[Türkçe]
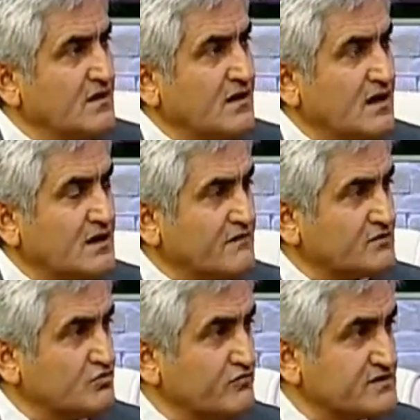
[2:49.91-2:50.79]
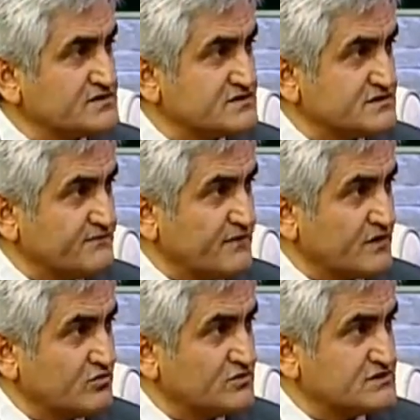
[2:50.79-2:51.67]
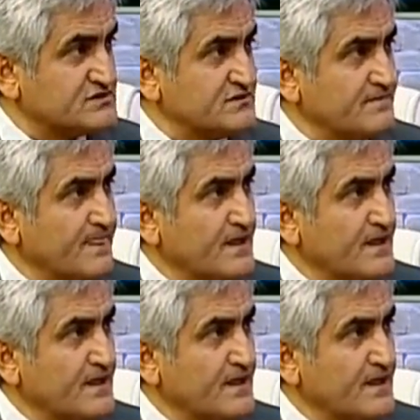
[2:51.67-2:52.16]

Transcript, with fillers: Harvard Üniversitesi Tıp Fakültesi